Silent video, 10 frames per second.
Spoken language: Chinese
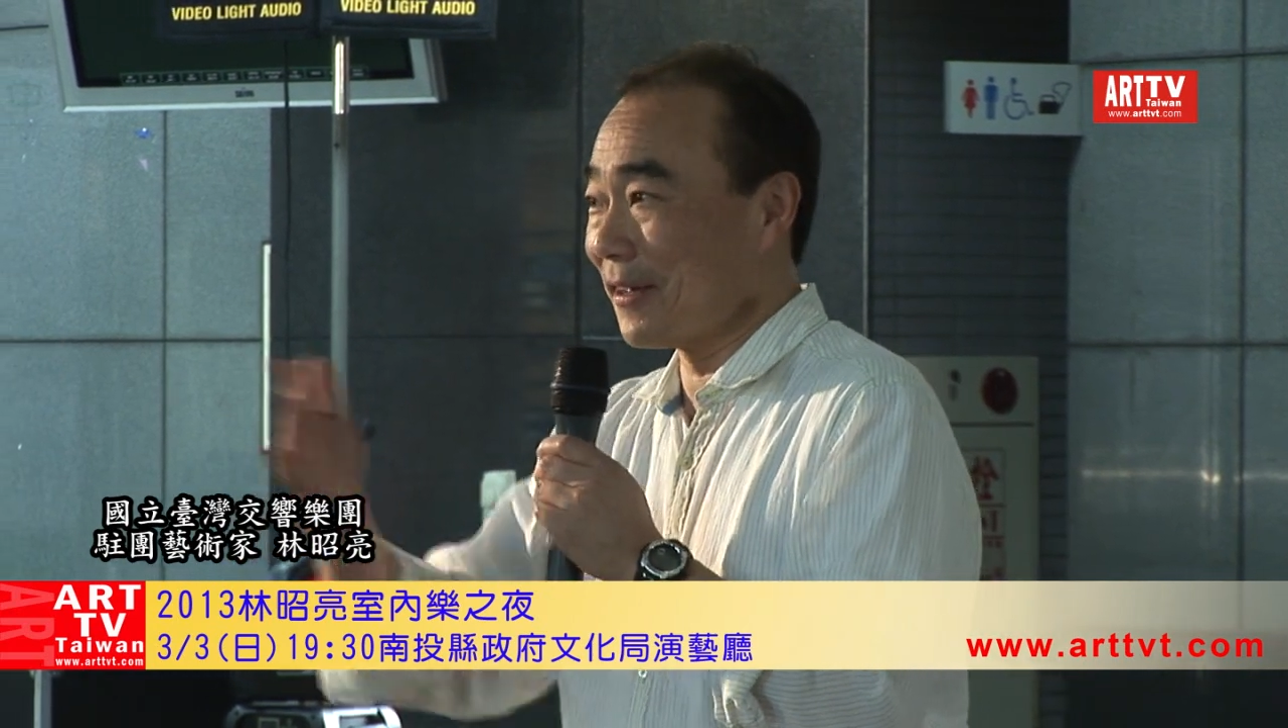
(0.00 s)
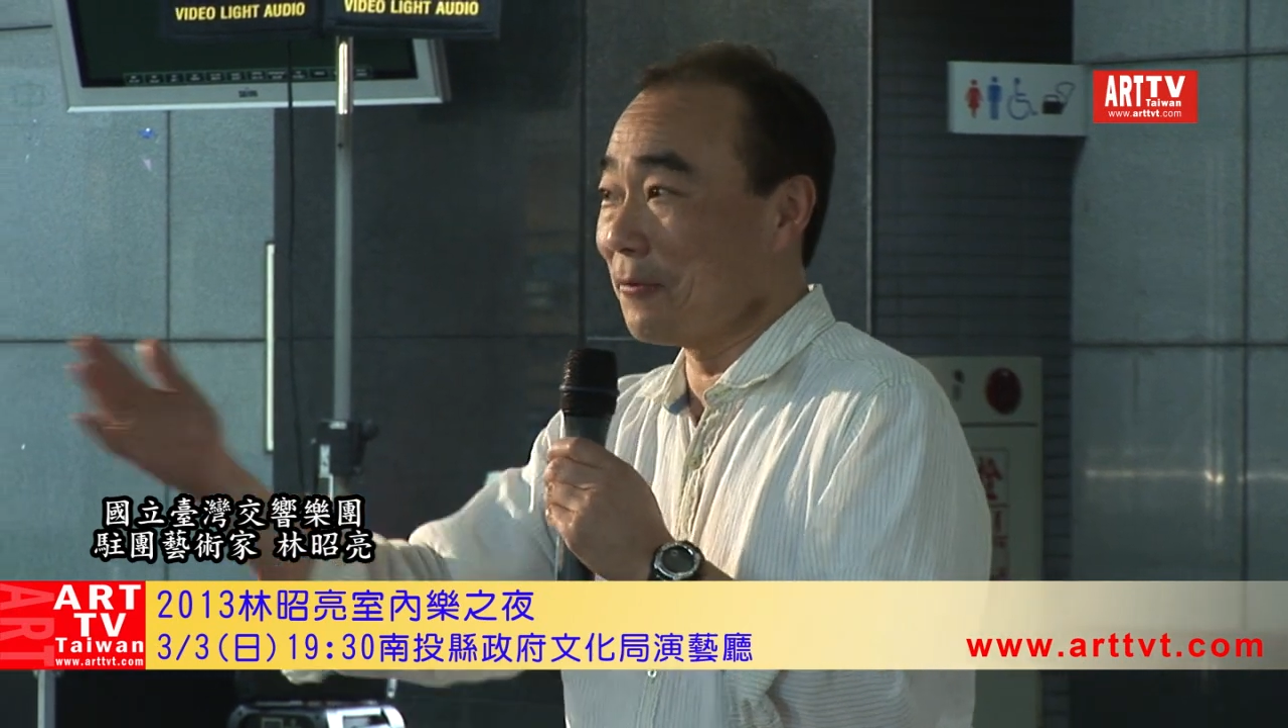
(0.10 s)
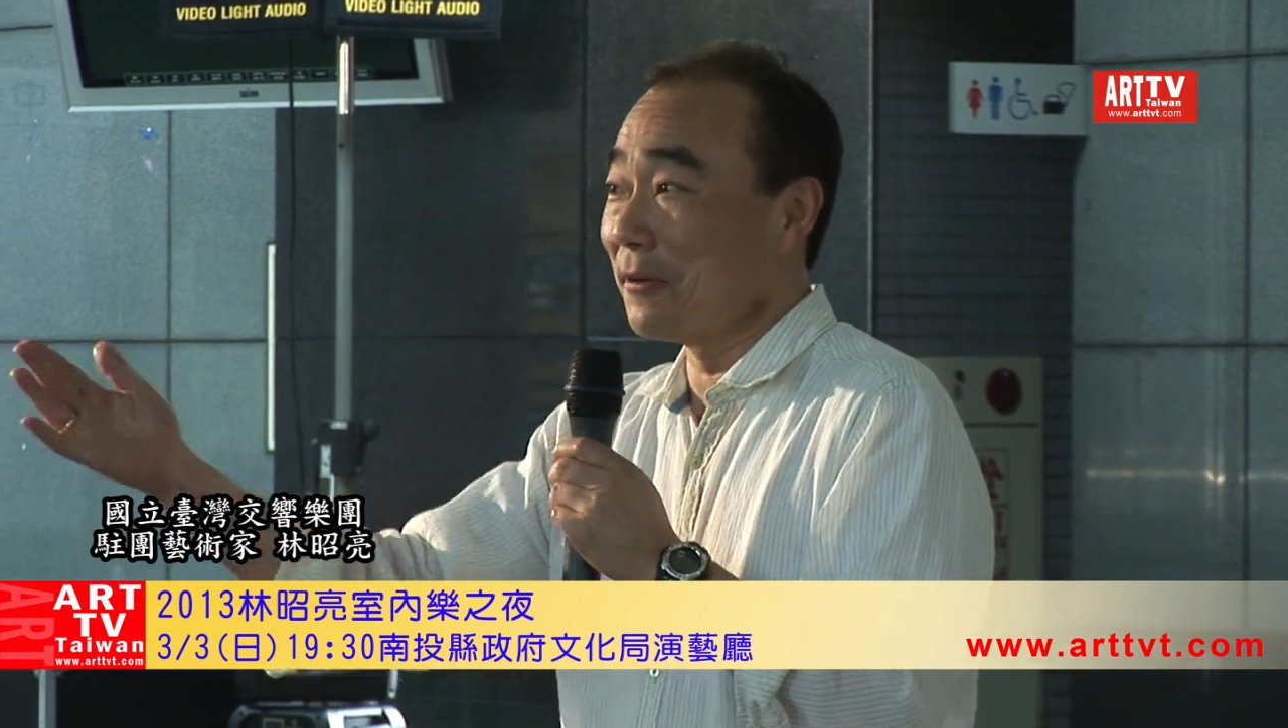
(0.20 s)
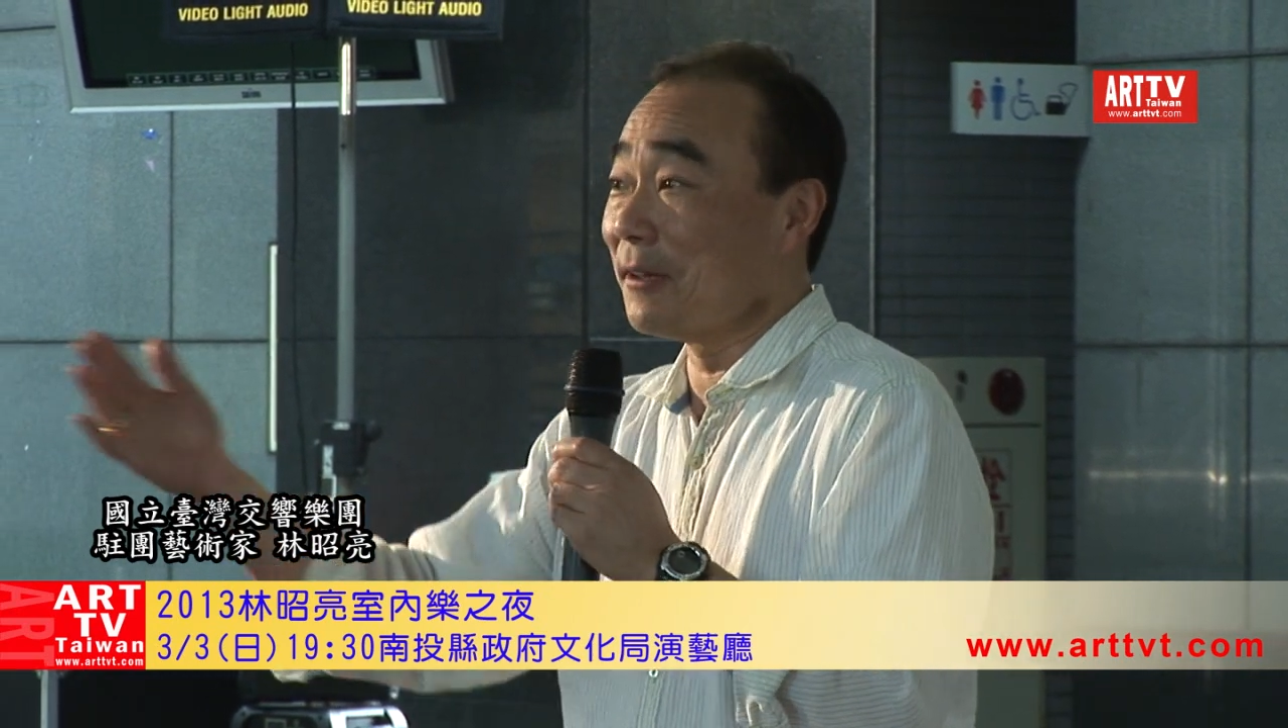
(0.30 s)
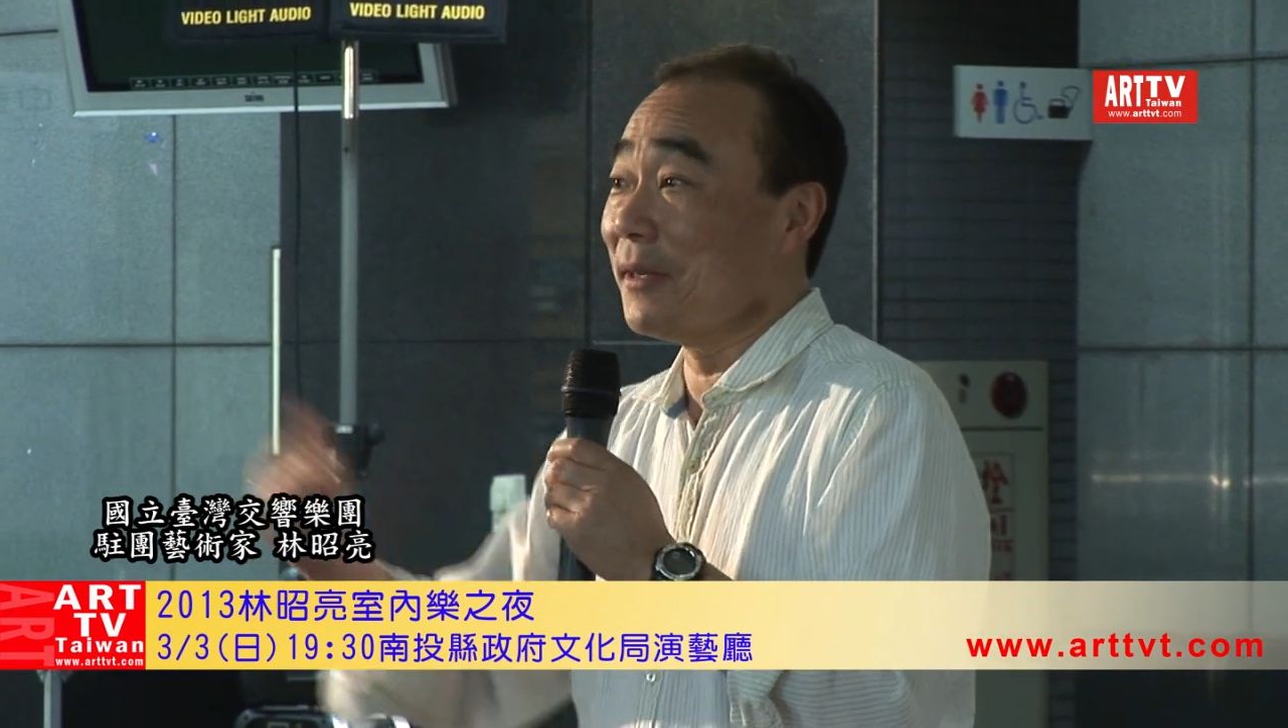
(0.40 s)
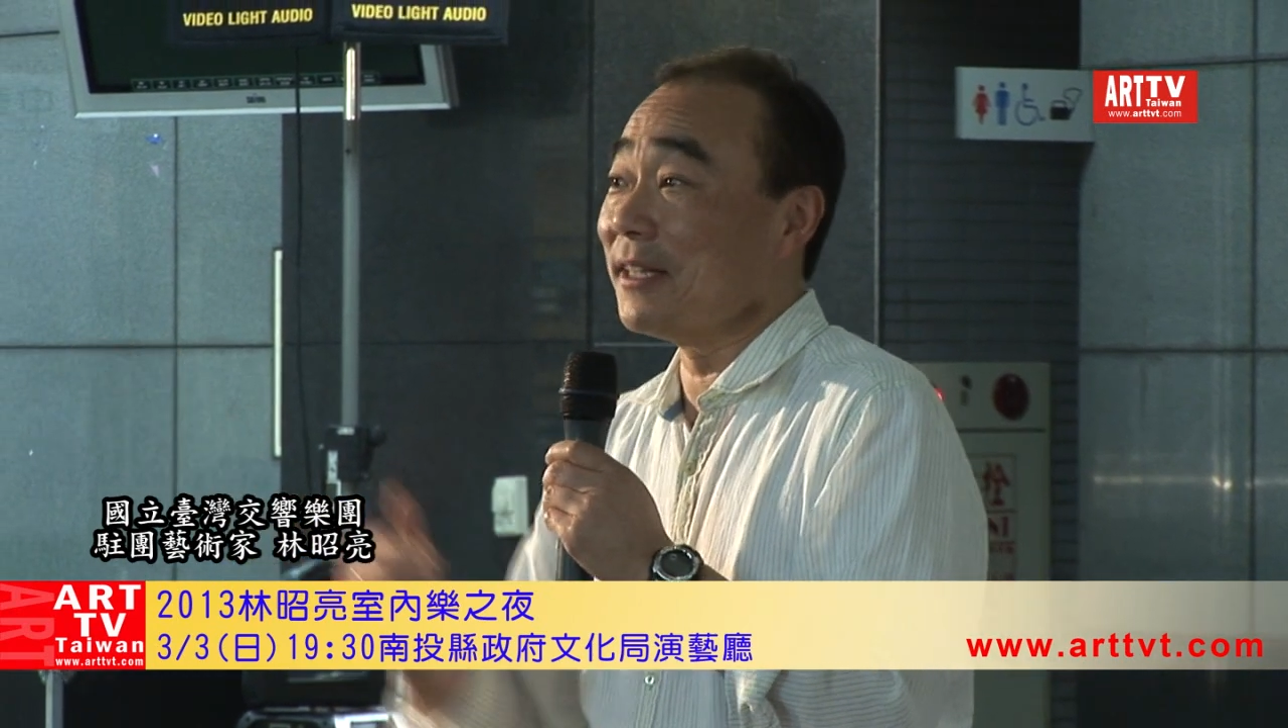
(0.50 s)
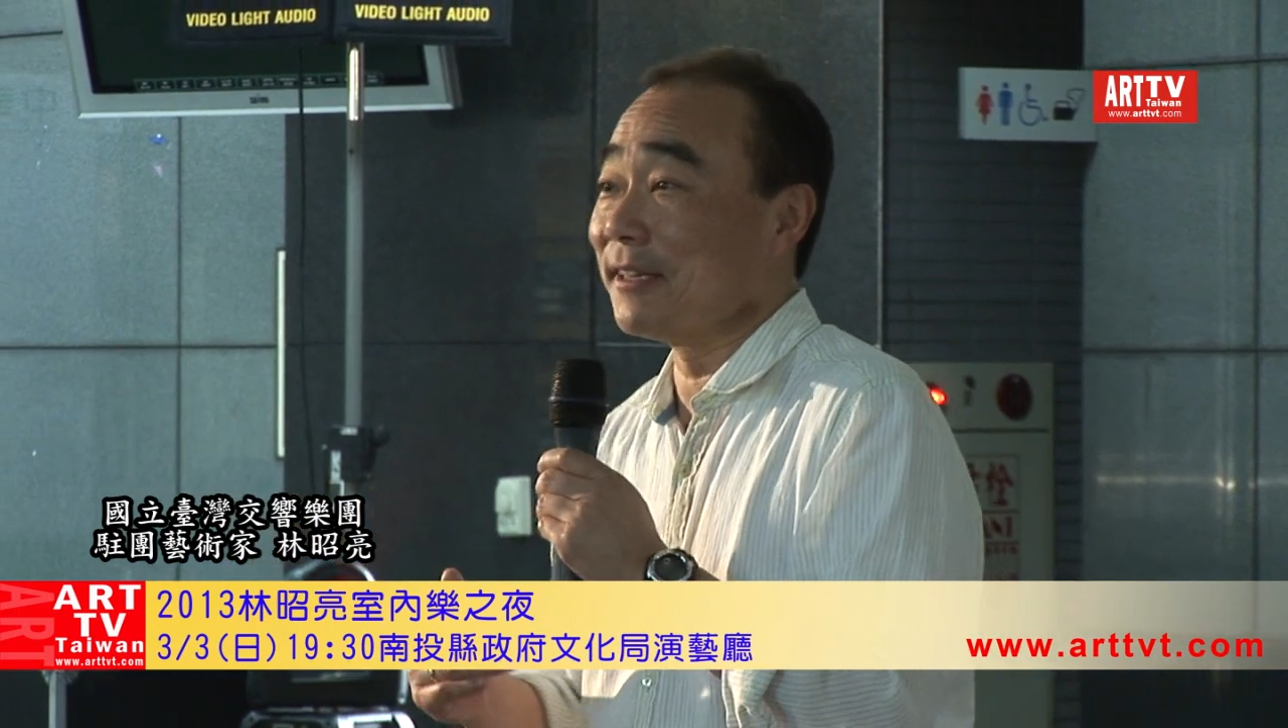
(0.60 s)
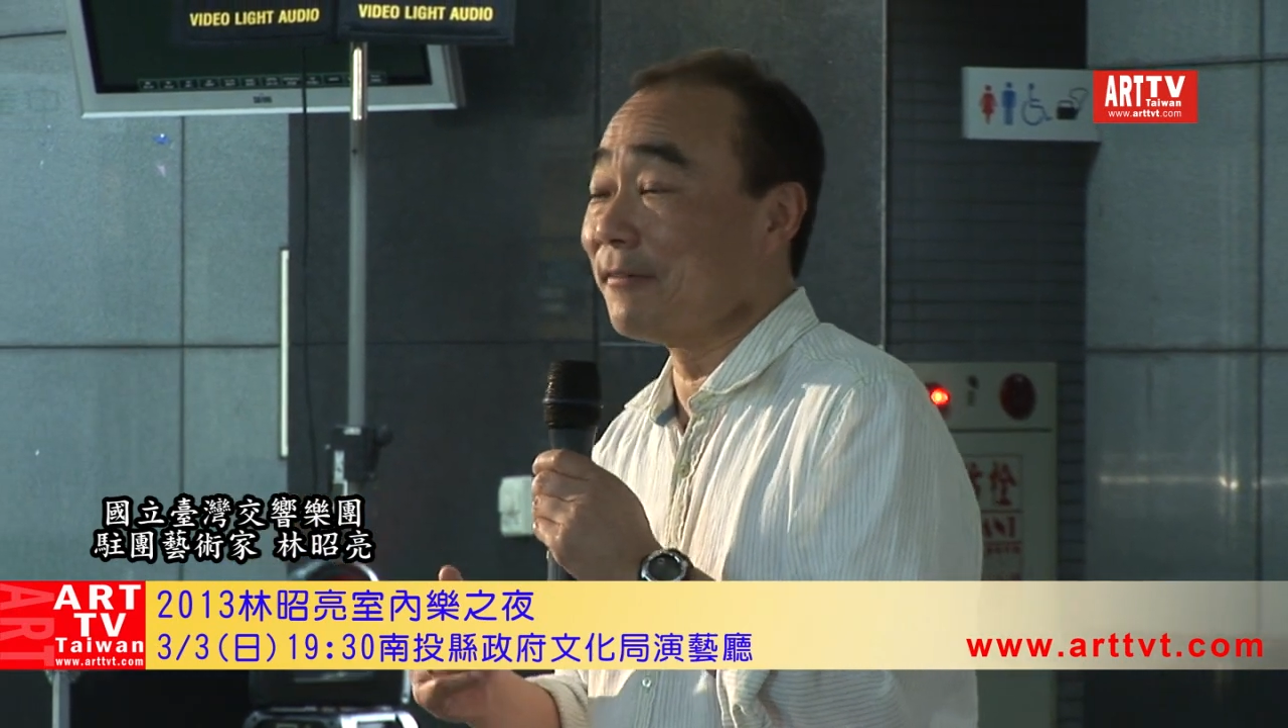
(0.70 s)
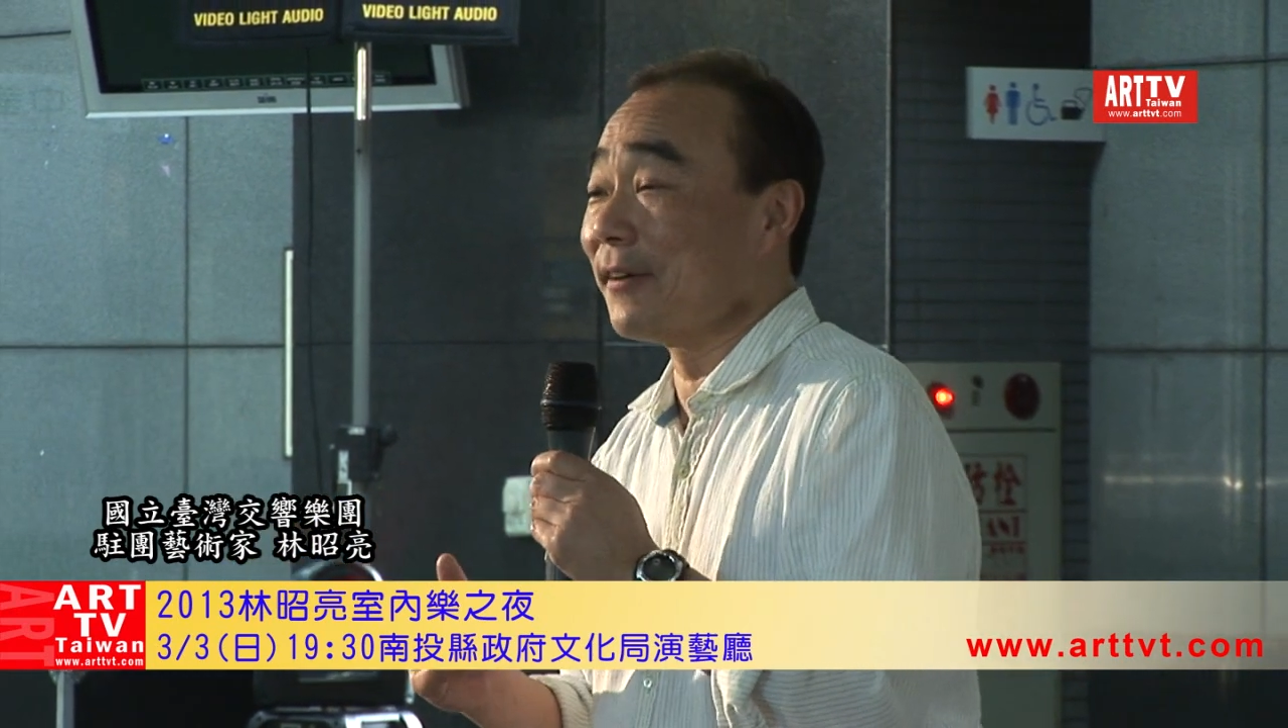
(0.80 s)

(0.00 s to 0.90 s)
跟我的名琴